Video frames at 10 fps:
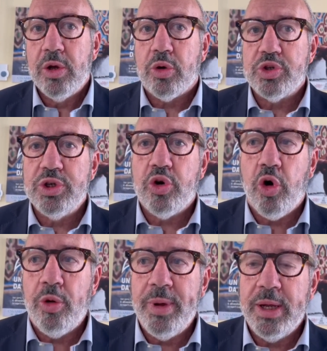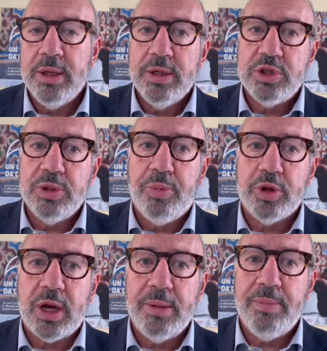così come si
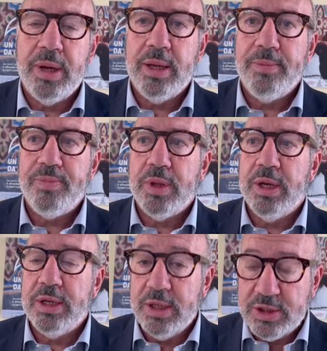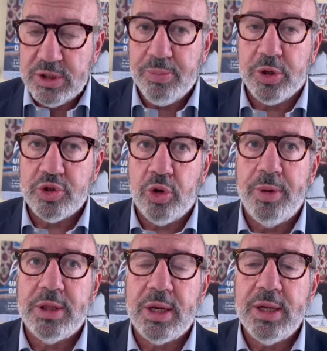potrebbe eh, e si possono
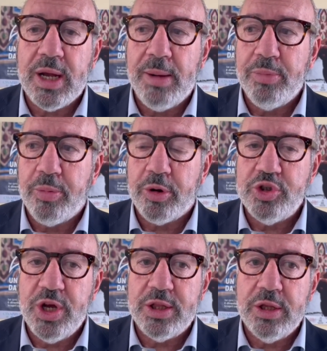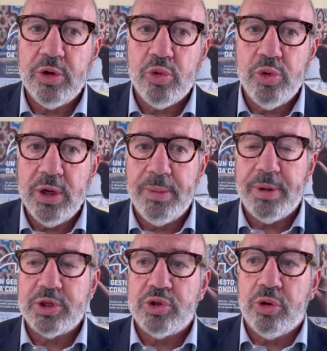mettere in campo progetti in cui le
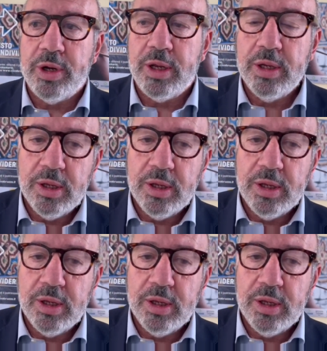persone